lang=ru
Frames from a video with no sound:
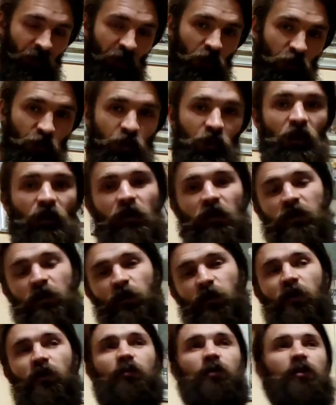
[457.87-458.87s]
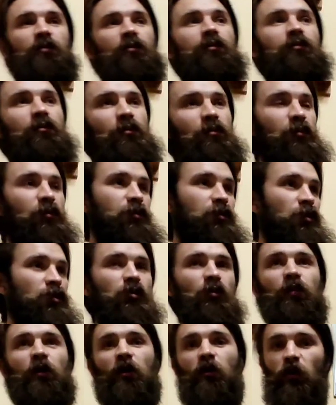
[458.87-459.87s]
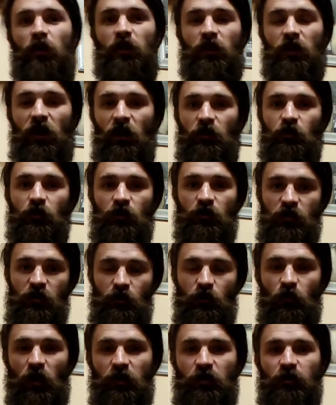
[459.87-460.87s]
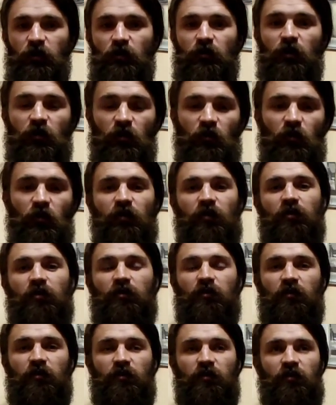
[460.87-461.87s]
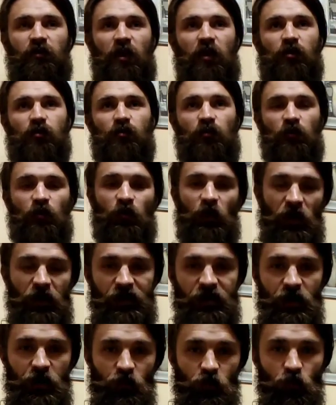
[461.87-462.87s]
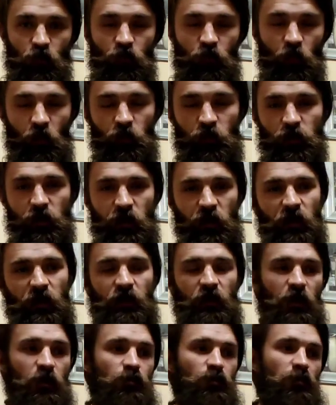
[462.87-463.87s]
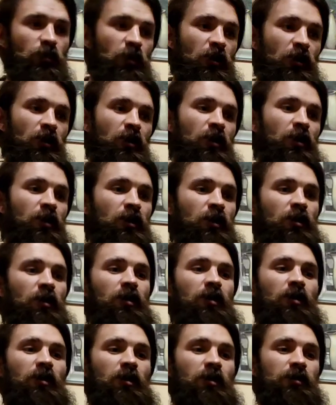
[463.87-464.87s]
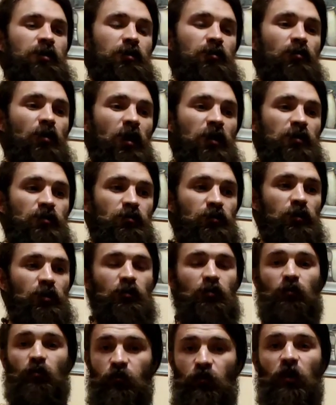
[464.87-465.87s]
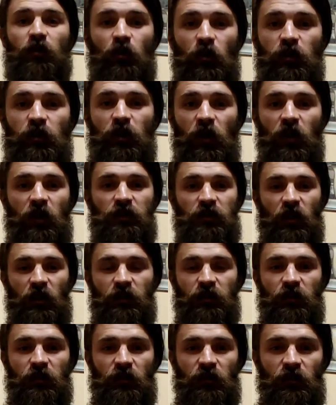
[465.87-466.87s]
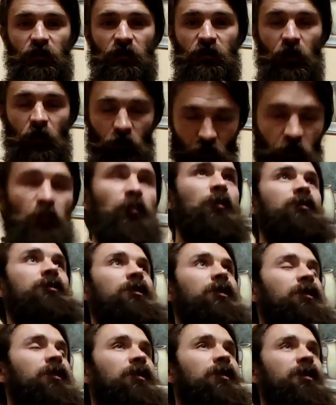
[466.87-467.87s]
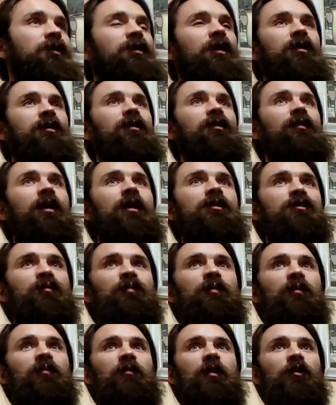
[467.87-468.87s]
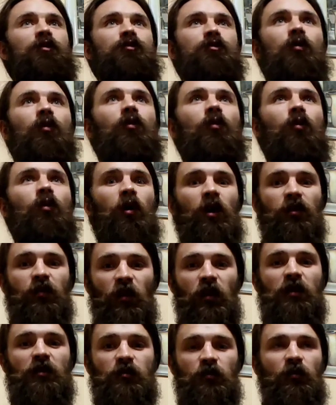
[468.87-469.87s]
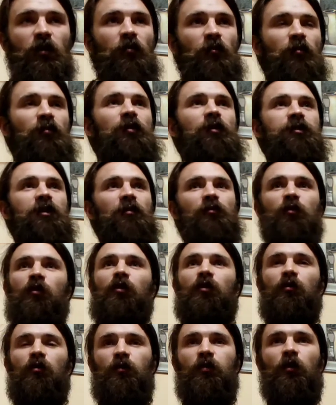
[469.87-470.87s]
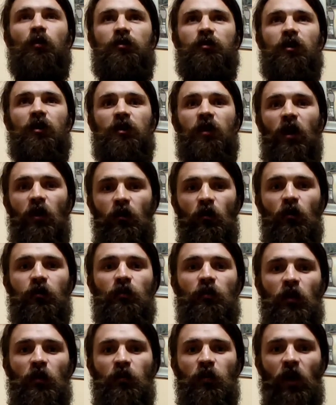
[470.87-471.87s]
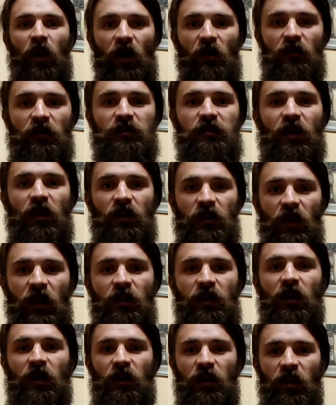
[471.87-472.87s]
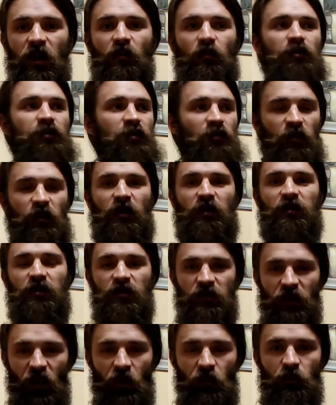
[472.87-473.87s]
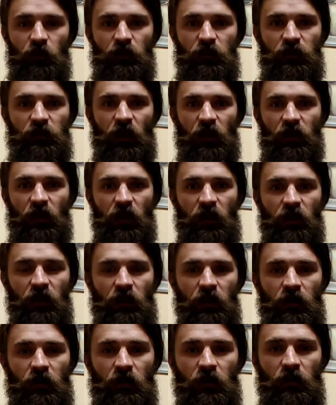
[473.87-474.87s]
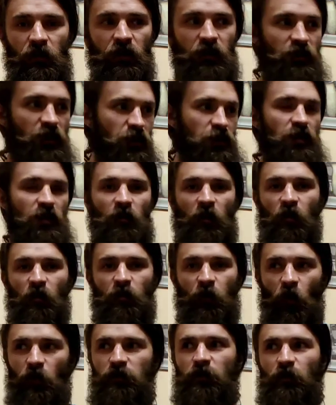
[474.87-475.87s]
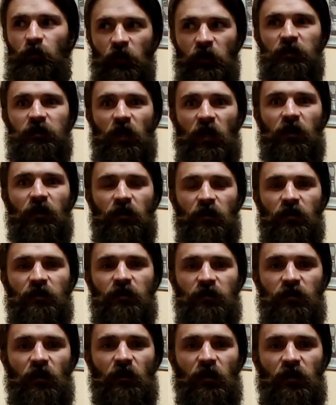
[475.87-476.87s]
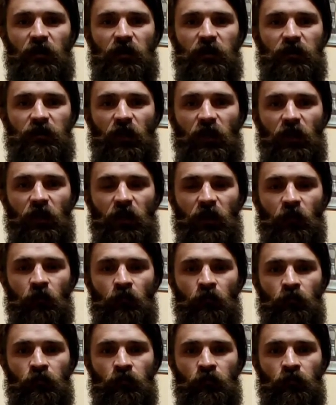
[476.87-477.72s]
И вот первое, это полюбить вот, ну, вот все, что приходит, да, то есть ситуацию вот эту вот, нашу, вот, политическую в том числе, нашу ситуацию вот эту, ну, в которой ты оказался. В которой ты просто глаза открываешь и понимаешь, что, о, а Творец все время был со мной, и он просто дает мне право страдать, как я вот себе создаю эти страдания. Так значит, я могу просто перестать создавать эти страдания.